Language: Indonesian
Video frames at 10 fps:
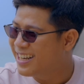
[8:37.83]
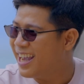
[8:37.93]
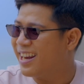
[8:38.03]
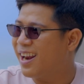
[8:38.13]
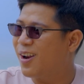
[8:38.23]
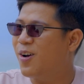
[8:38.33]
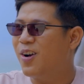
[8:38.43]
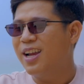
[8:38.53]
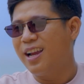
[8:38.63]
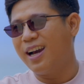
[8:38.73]
jadi akhirnya lo
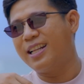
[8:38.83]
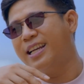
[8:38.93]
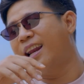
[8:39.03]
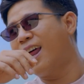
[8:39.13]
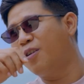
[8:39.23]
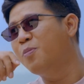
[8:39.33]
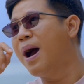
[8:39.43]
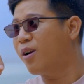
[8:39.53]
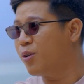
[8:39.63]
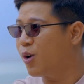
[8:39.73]
ngerjain lagu
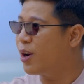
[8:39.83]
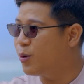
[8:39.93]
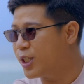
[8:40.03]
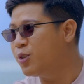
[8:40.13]
baru, lo yang nulis